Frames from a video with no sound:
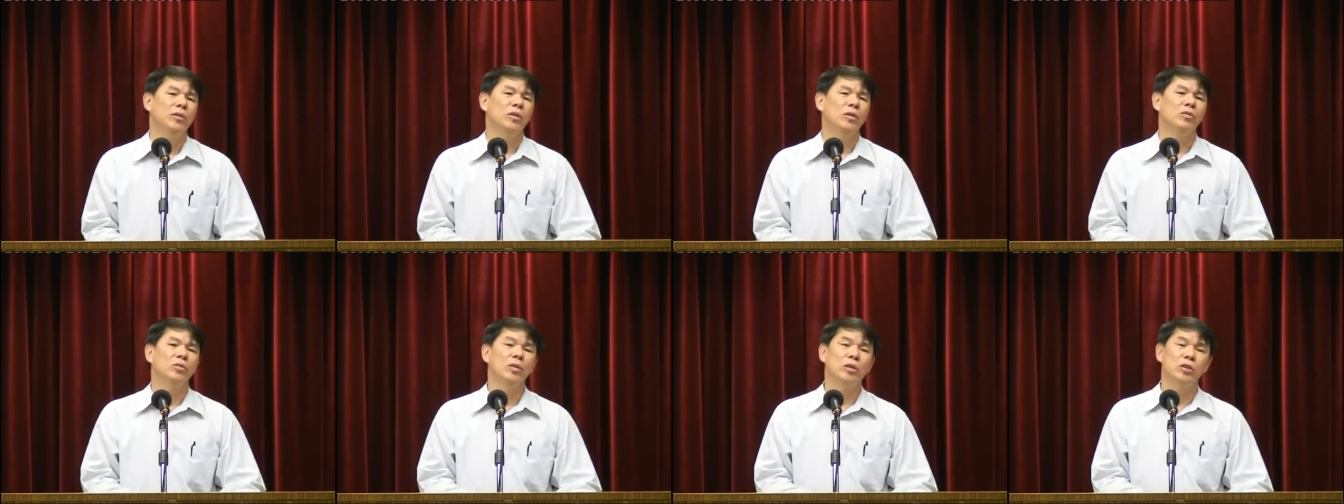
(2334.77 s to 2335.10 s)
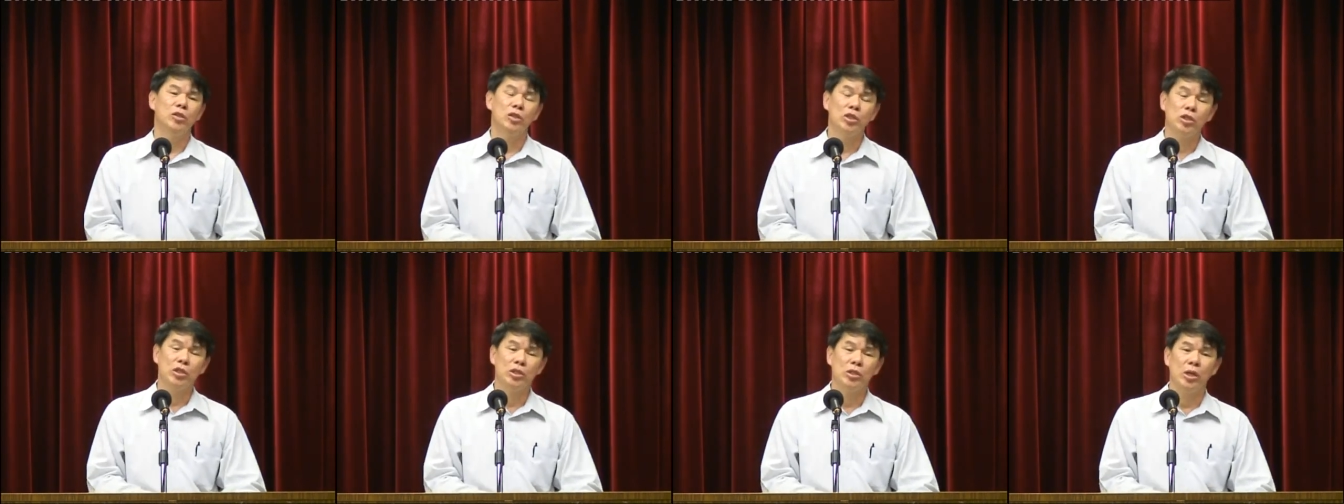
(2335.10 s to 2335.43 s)
所以
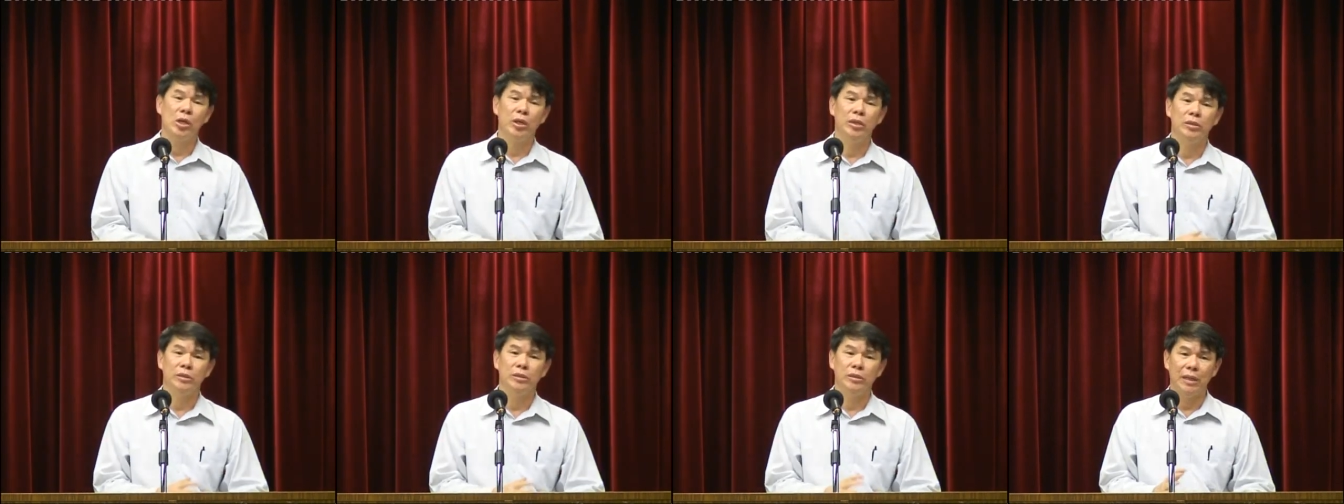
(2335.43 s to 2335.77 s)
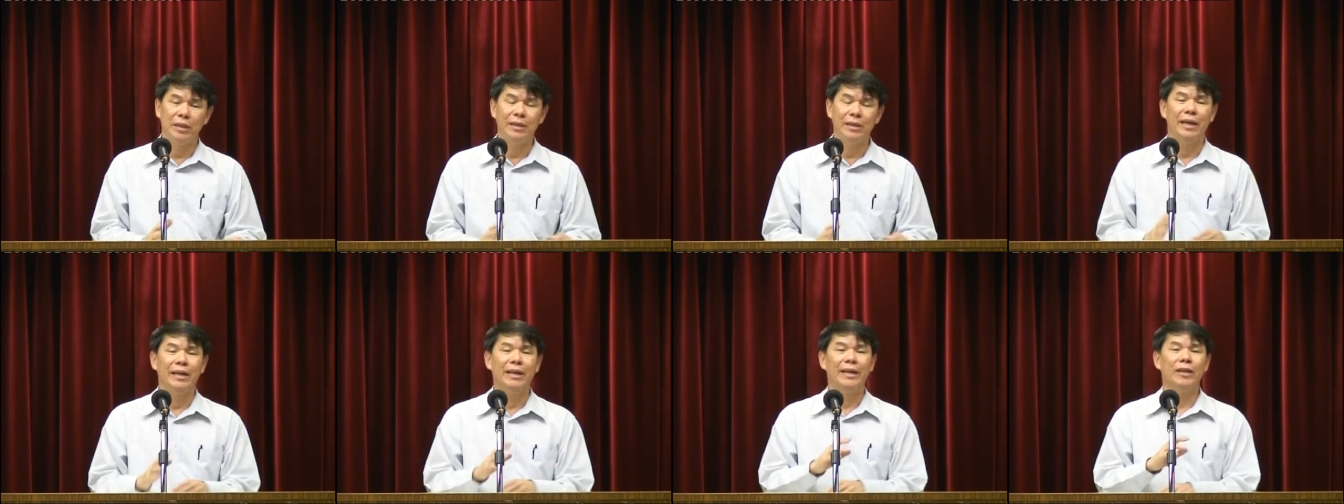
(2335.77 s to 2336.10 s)
这是很
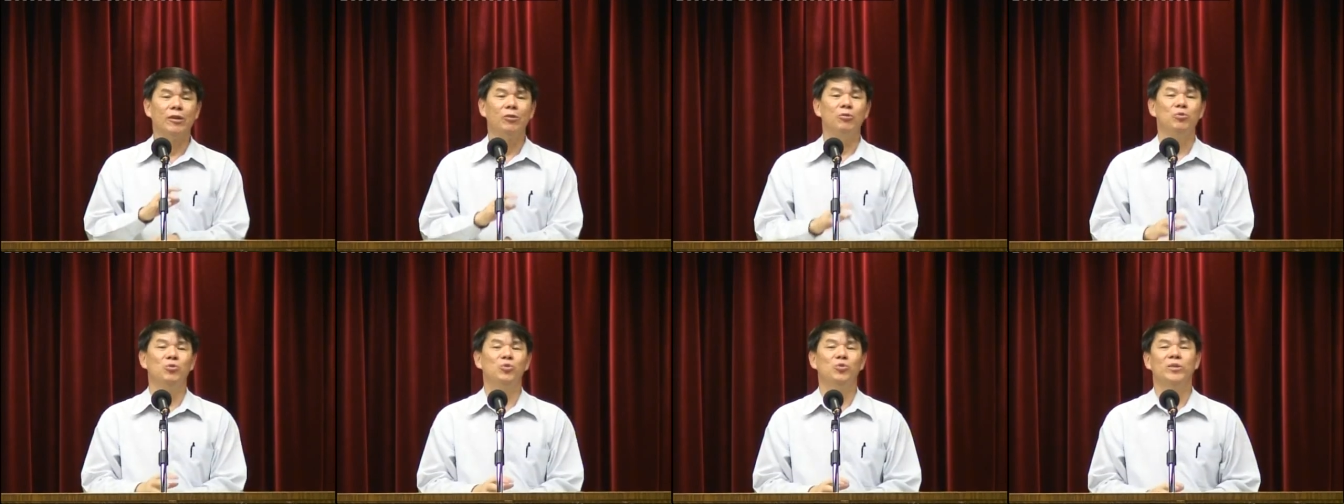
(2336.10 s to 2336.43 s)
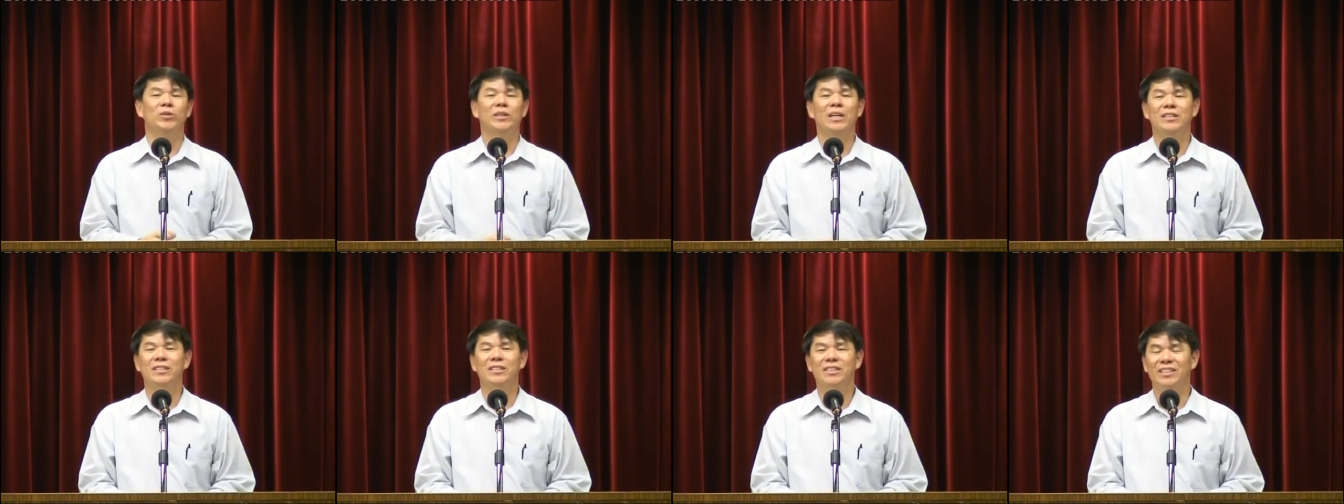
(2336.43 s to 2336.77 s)
艰难的工作，
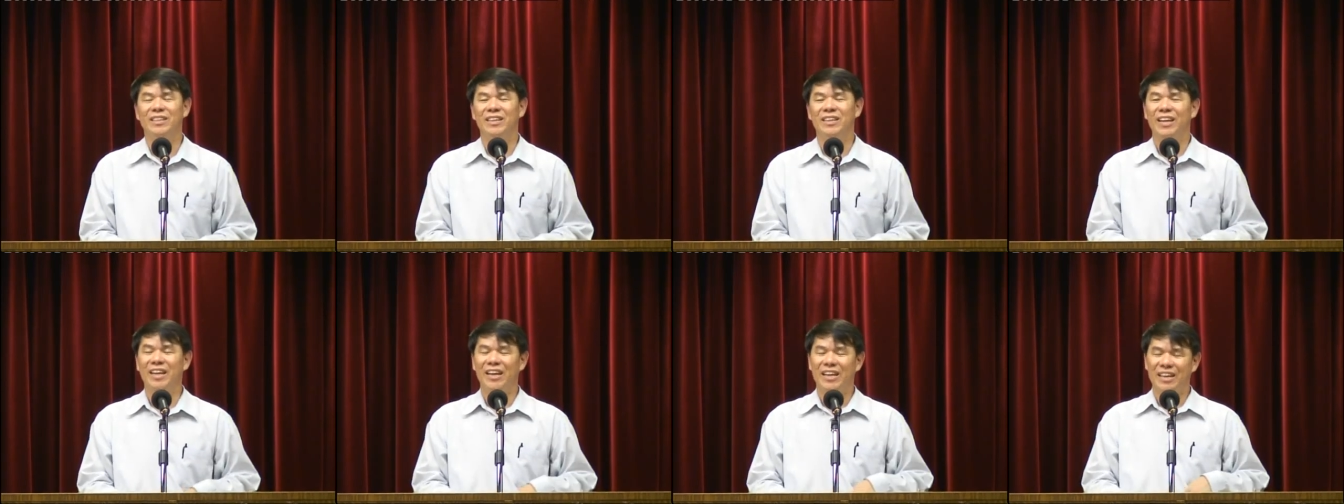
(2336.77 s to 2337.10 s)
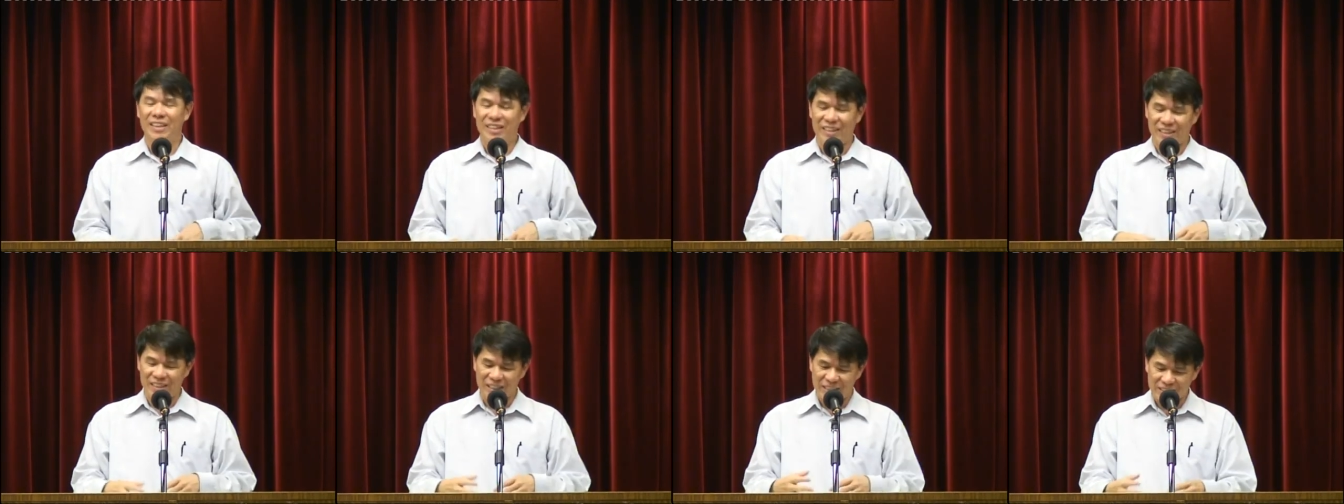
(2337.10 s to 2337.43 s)
但是
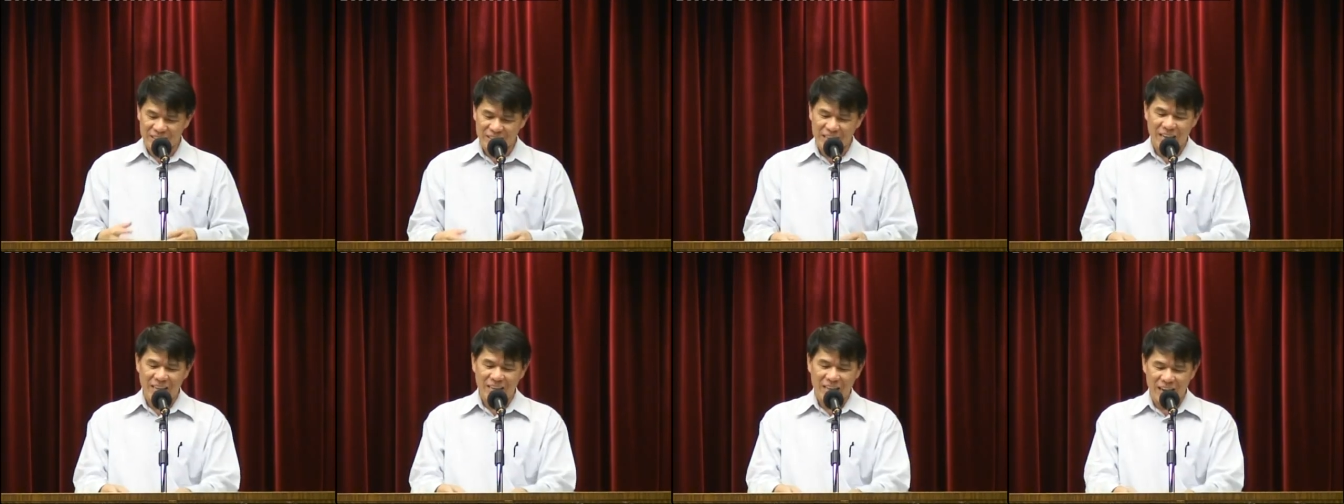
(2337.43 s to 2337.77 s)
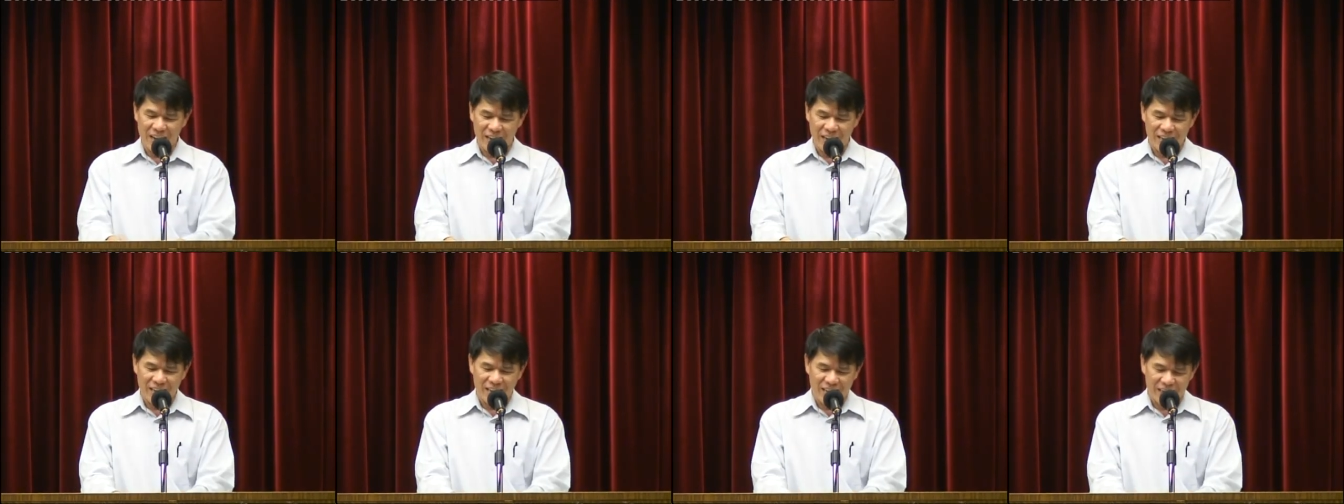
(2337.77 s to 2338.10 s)
以赛
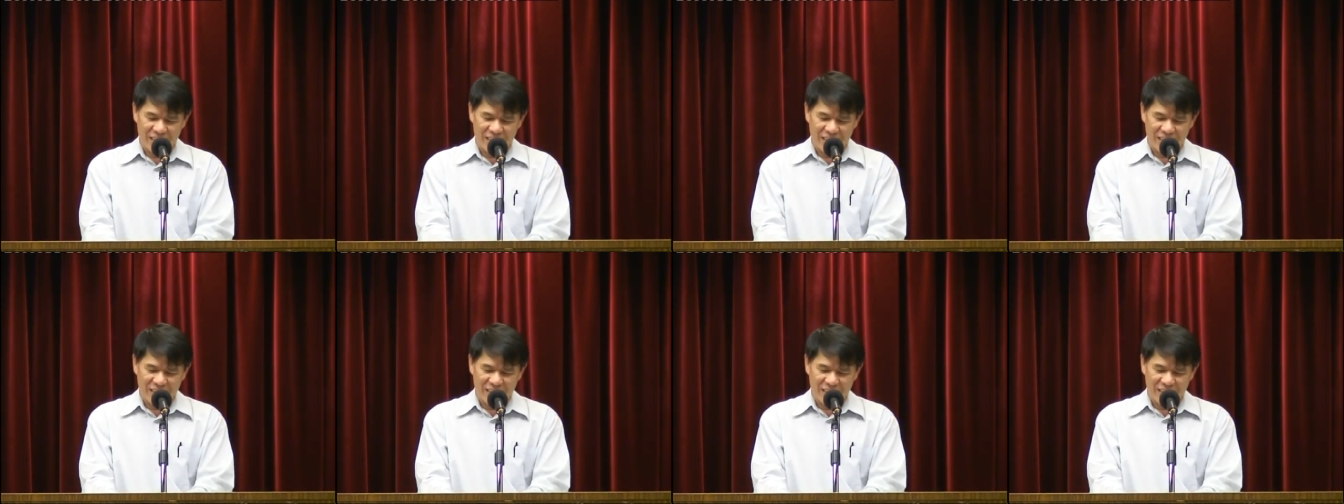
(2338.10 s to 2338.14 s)
亚。